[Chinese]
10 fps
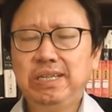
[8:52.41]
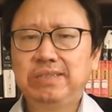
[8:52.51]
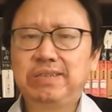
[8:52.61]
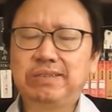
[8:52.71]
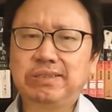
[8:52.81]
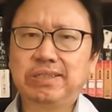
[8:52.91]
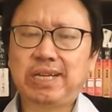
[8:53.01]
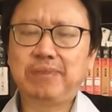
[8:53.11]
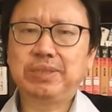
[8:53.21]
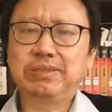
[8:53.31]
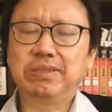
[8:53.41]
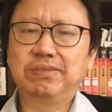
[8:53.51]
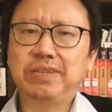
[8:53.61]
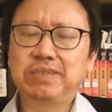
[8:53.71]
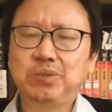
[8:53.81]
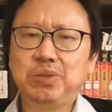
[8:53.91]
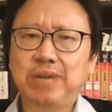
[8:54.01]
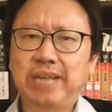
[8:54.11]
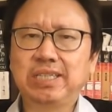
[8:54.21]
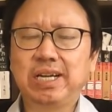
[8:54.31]
才使他的名字放上去又
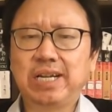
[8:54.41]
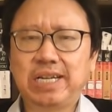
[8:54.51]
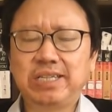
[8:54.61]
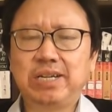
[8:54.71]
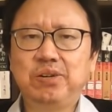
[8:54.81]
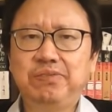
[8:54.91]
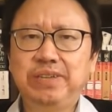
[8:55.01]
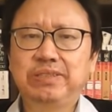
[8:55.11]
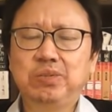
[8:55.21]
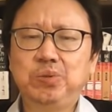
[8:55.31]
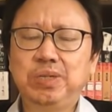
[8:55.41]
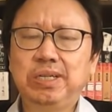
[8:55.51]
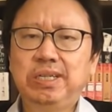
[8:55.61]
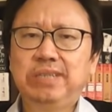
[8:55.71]
拿下来，拿下来又放上去。